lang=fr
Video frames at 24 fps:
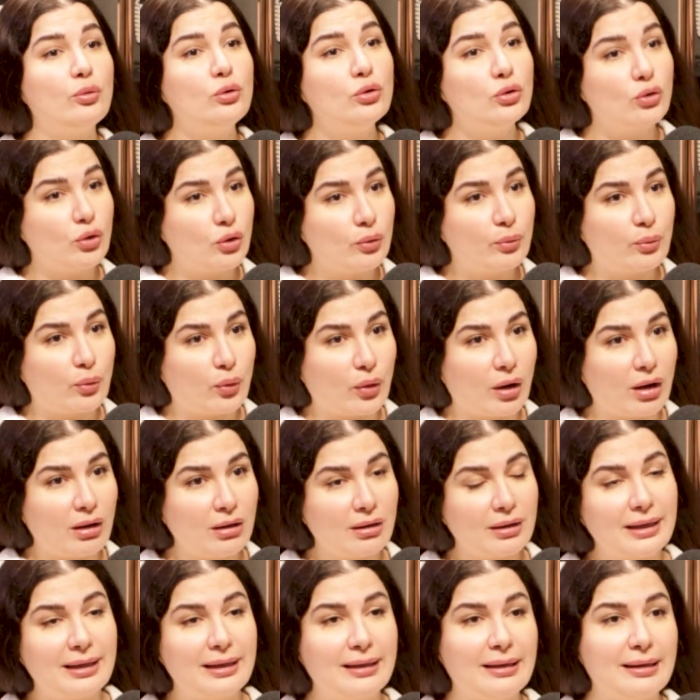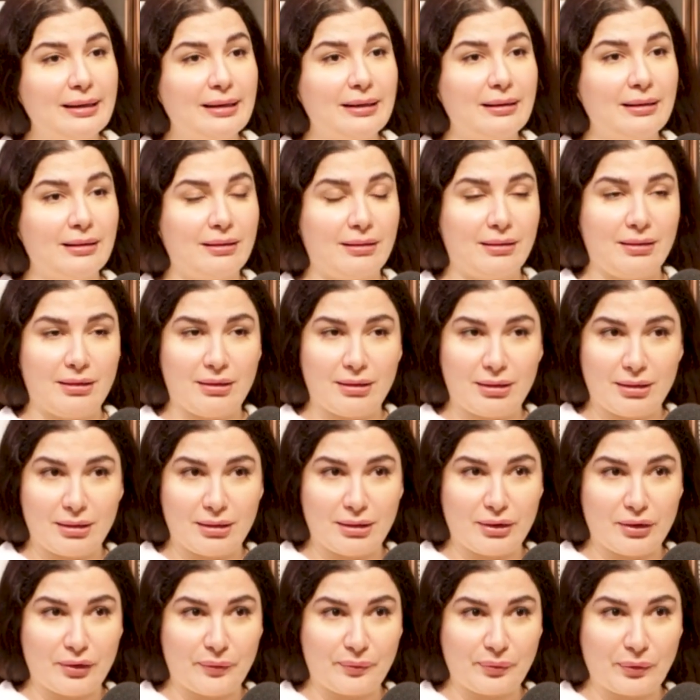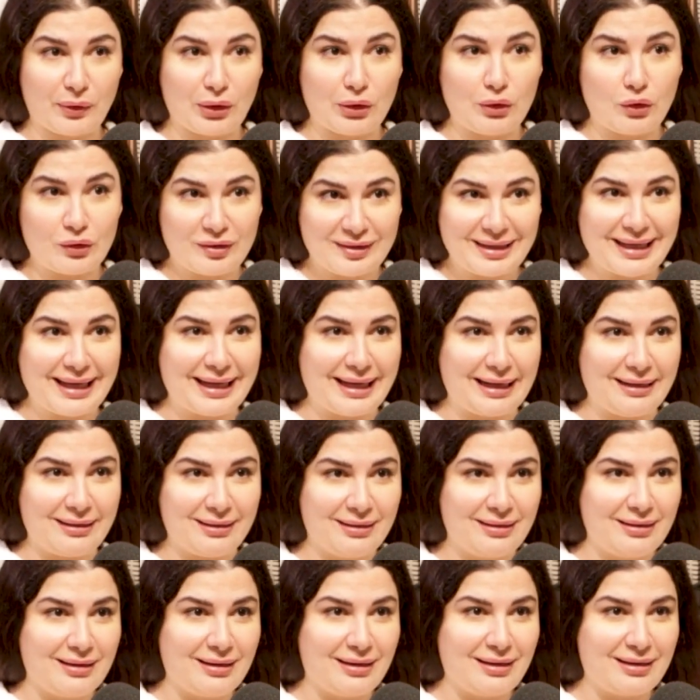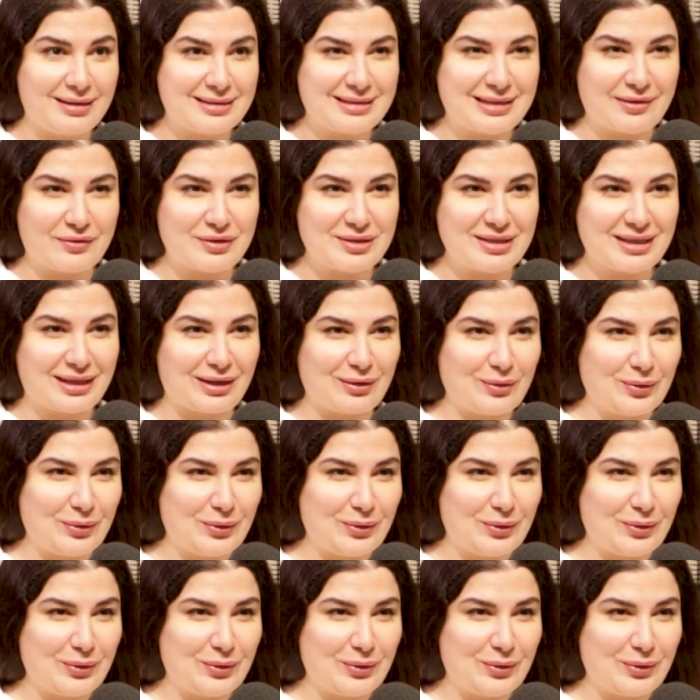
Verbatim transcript: plus haut point et le tail. ça veut dire